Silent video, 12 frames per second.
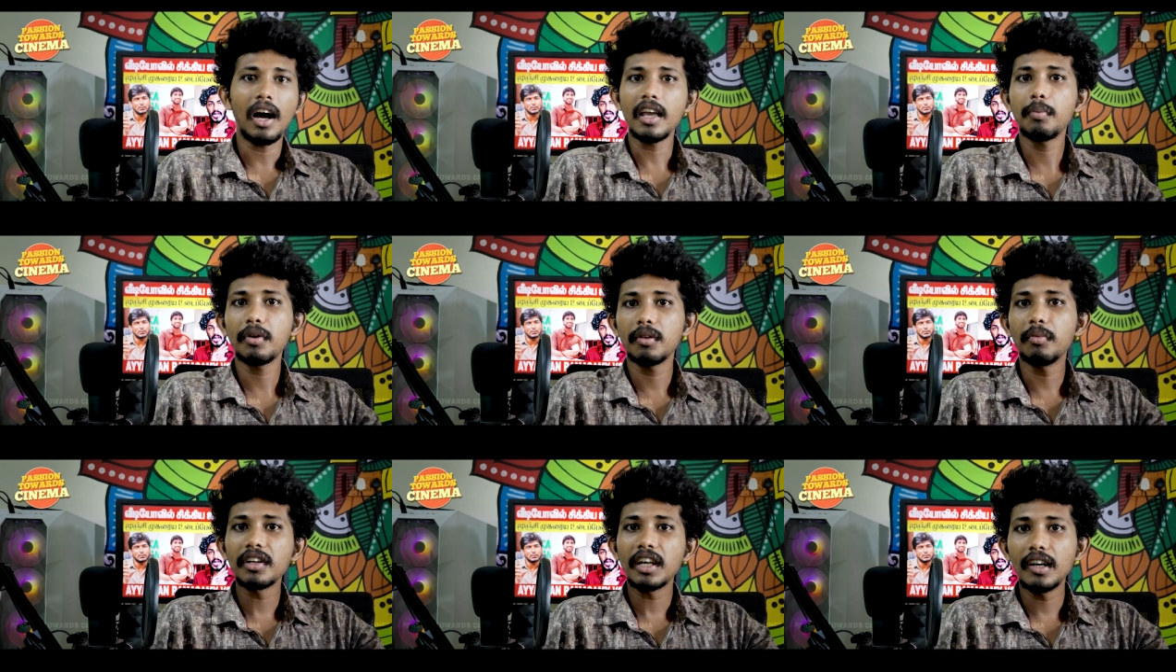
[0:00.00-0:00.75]
ஐயப்பன்
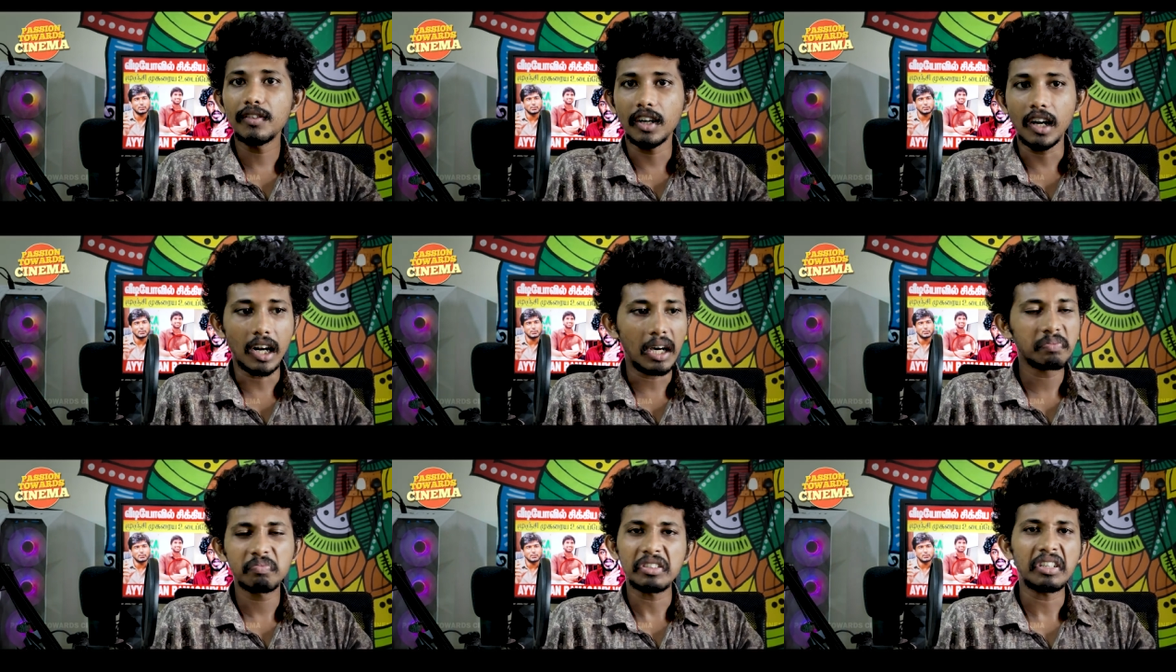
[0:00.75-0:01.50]
இந்த மாதிரி கேள்வி கேட்டான்டா
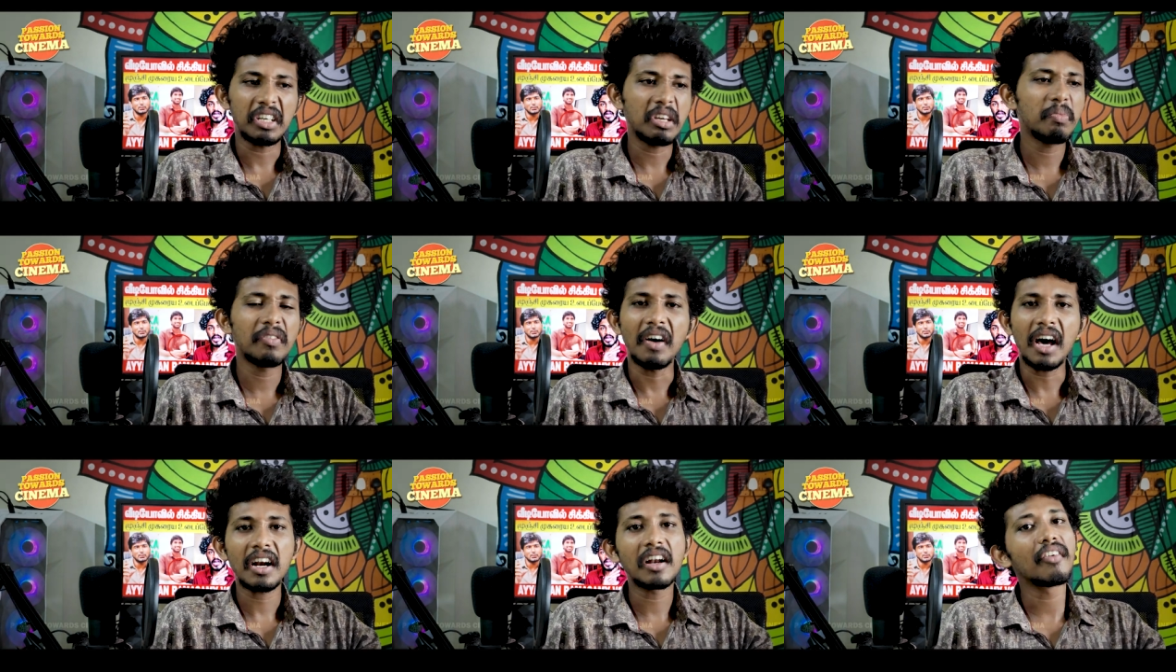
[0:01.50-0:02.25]
ஐயப்பன்
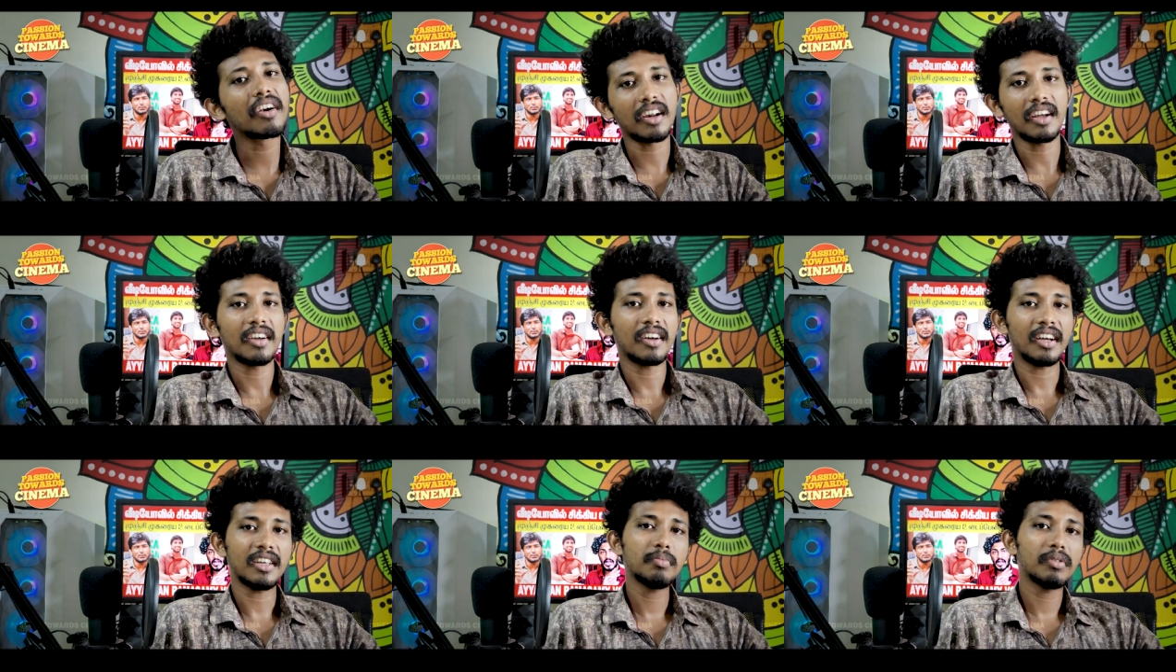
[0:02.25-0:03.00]
வேற லெவல்ரா
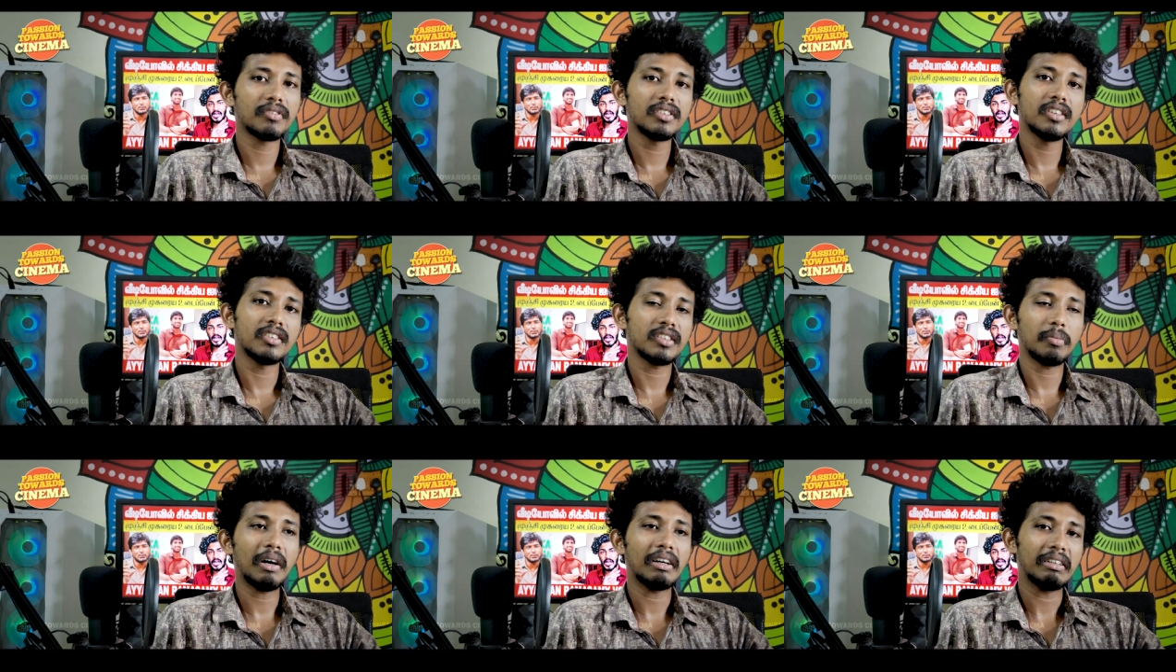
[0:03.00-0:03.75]
ஐயப்பன் வந்து
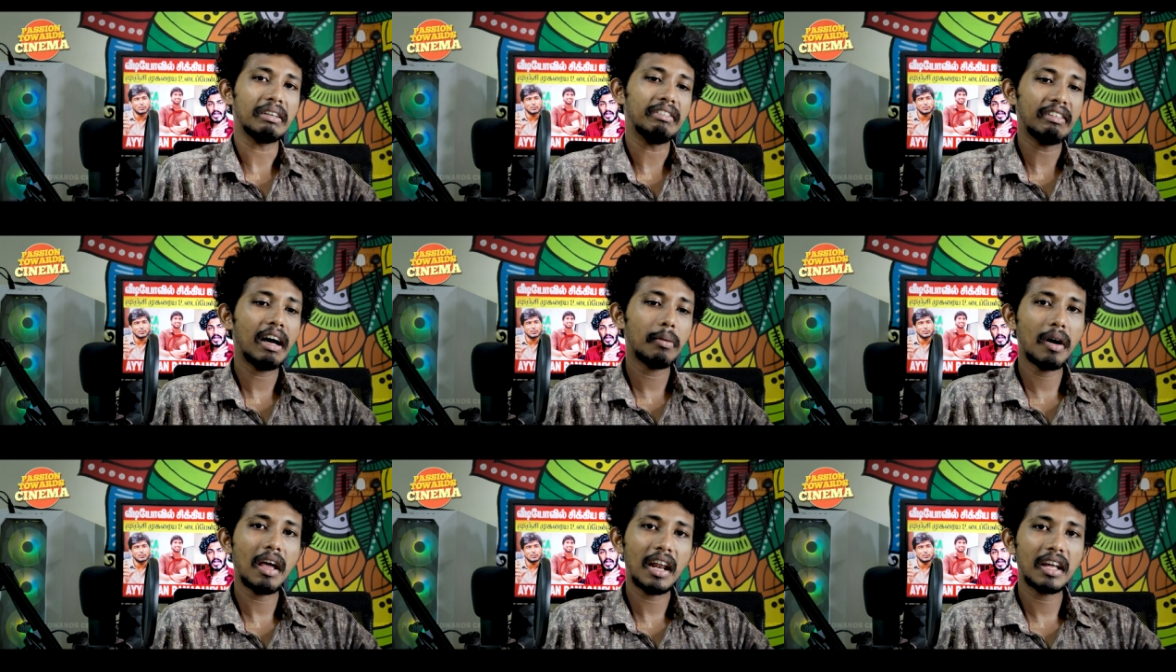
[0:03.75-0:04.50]
சும்மா
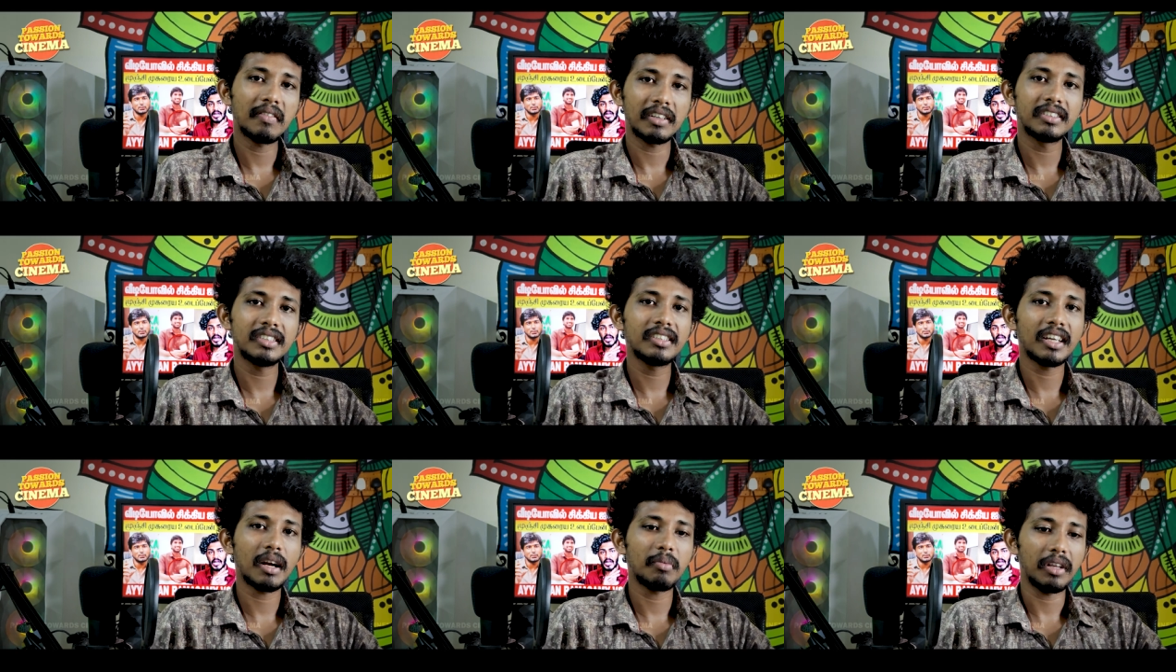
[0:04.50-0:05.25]
என்னம்மா எல்லாரையும் வச்சு
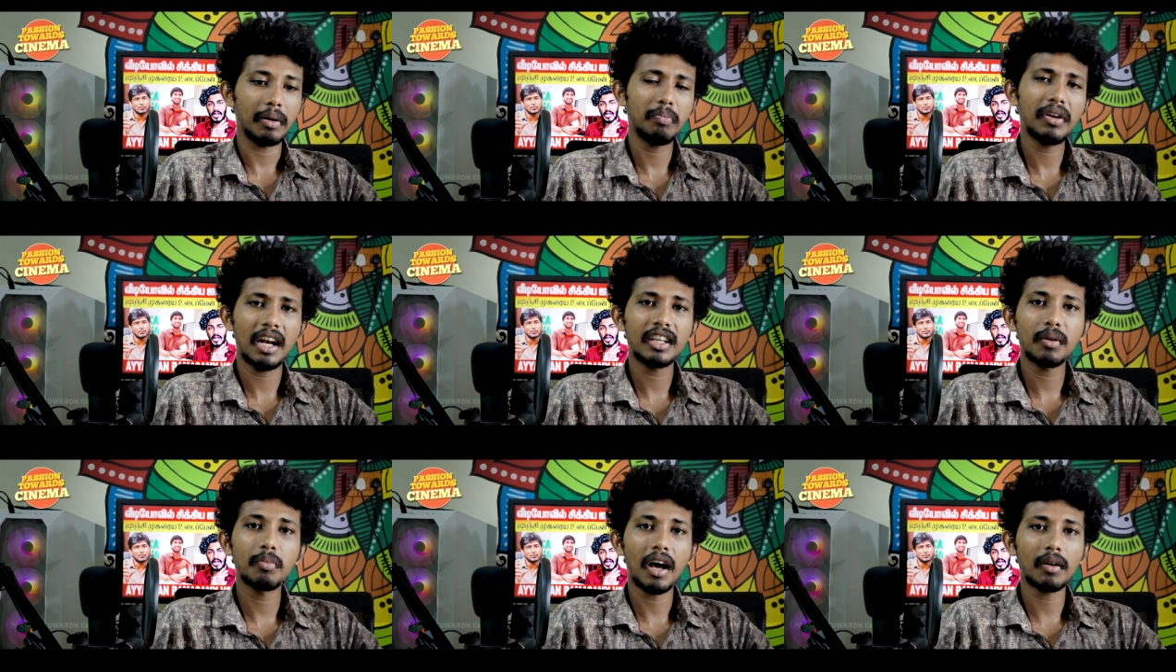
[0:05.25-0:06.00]
செய்கிறா அப்படி எப்படி
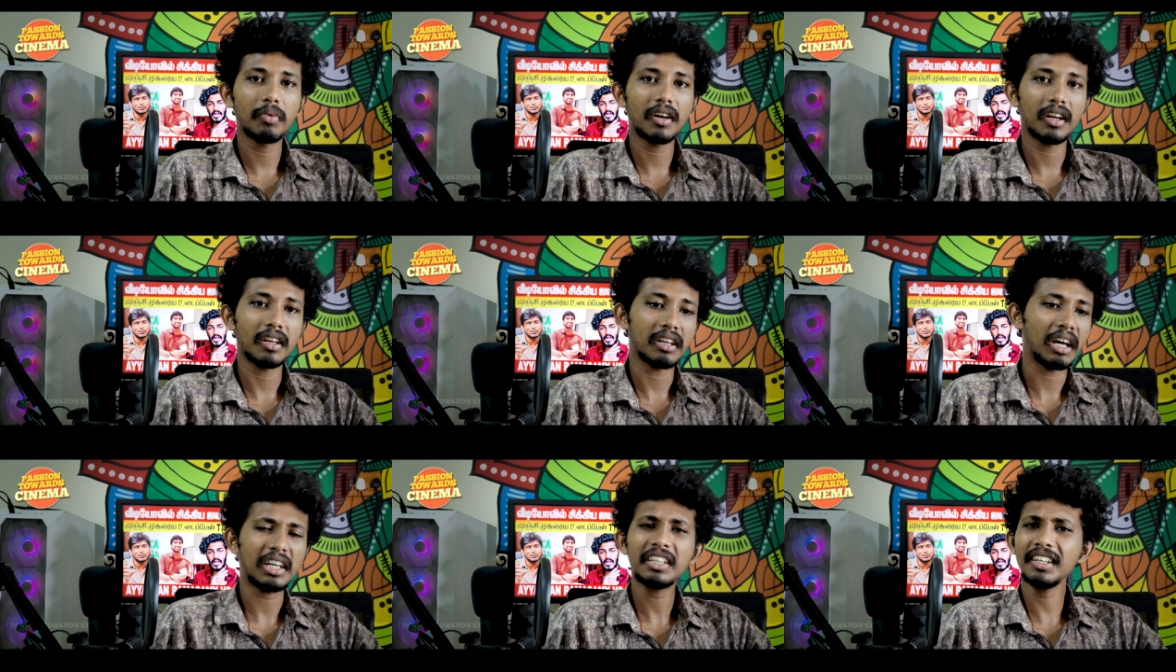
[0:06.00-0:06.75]
எல்லாத்தையும் பிளாக் பண்ணுறாரு
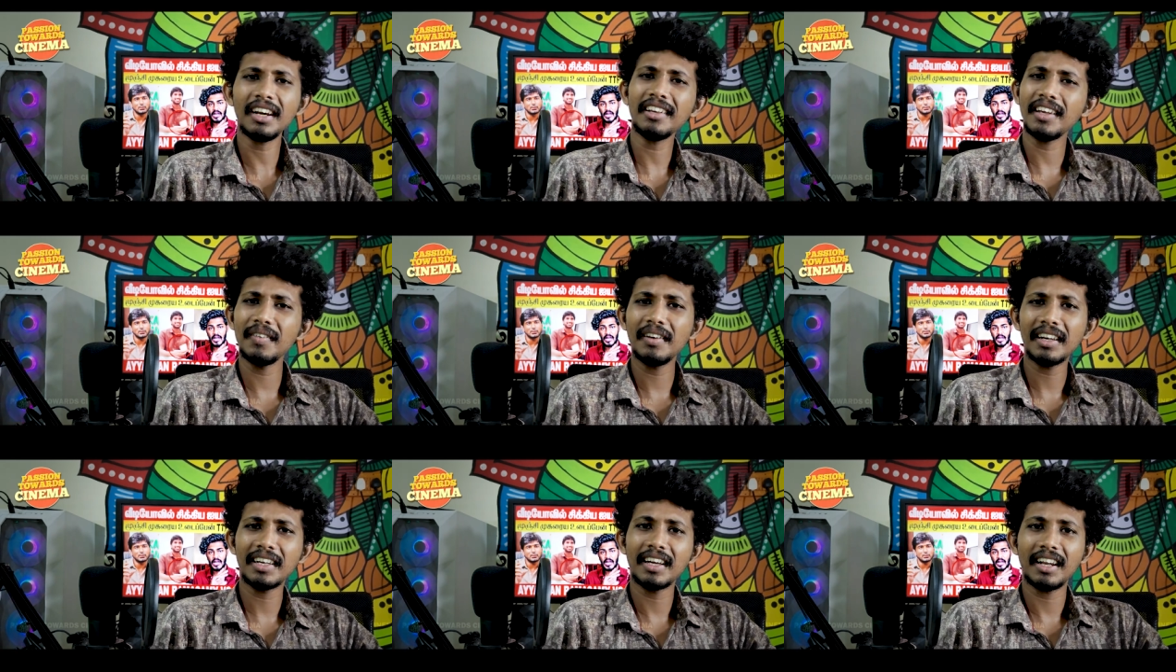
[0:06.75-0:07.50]
கரெக்டான
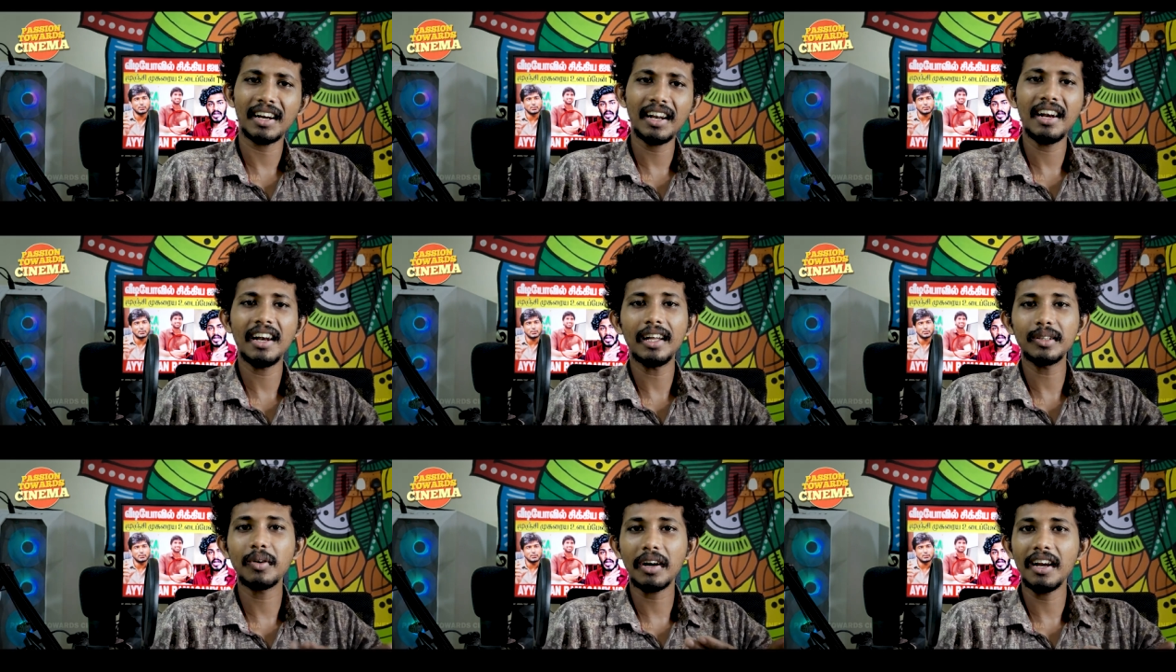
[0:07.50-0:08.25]
கேள்விலாம் கேட்குறாருல
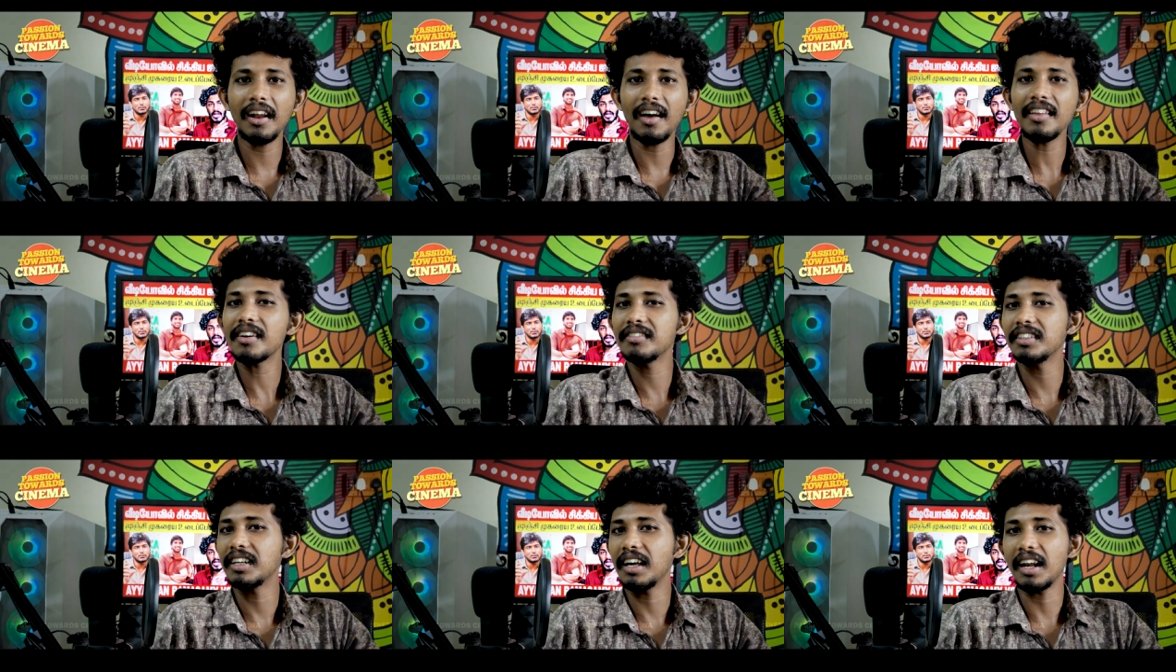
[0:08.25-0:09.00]
எல்லாத்துக்கும் கையில் ஆதாரம்
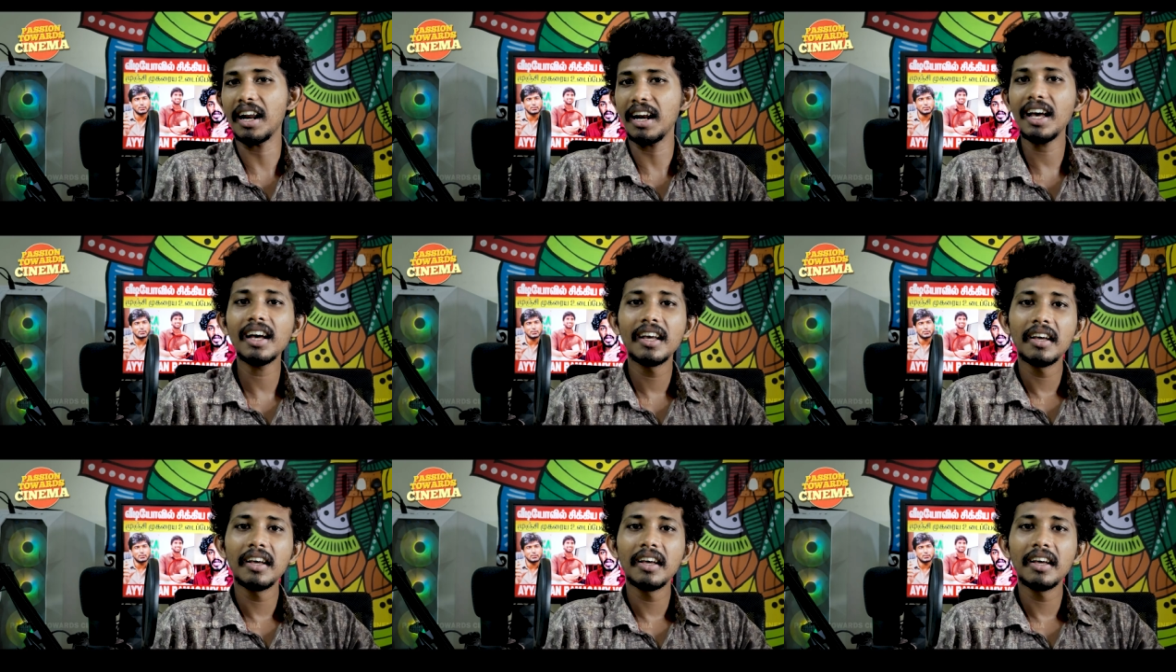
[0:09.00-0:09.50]
வச்சுருக்காரில்ல